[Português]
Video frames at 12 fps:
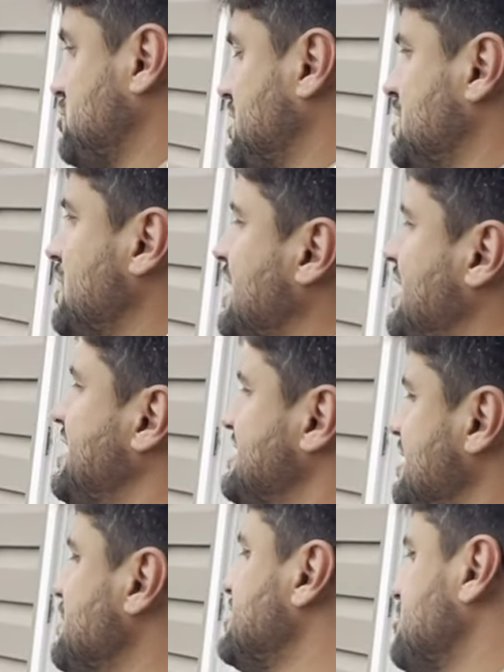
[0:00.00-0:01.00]
que está estudando,
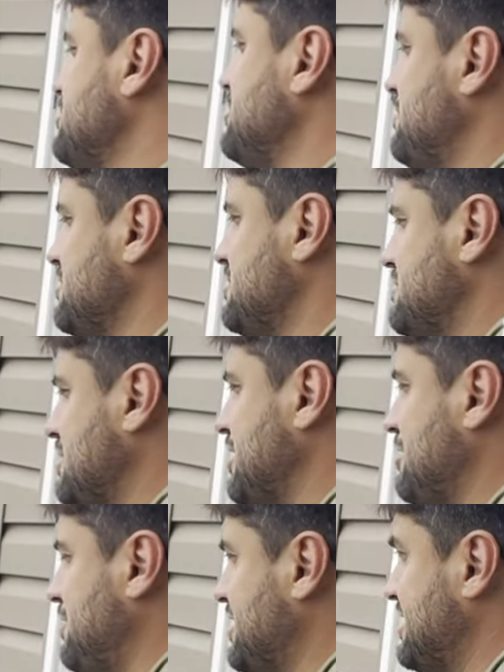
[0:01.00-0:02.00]
antigamente só podia
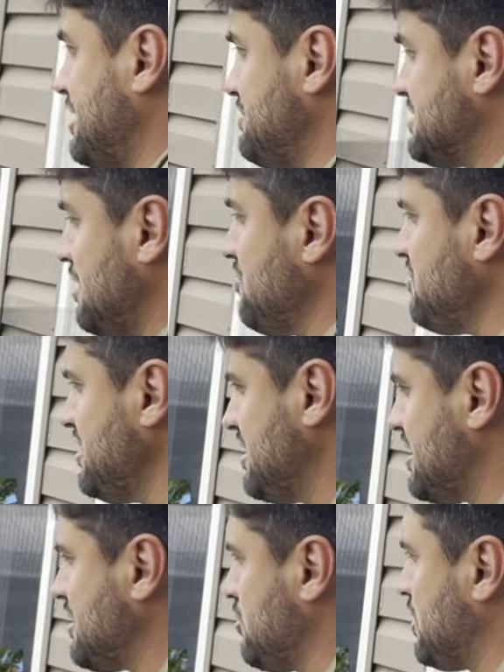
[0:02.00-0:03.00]
trabalhar part-time, salvo
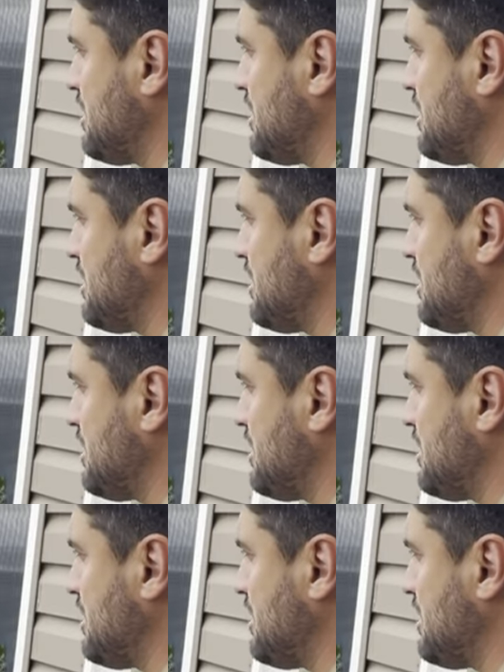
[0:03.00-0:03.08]
engano,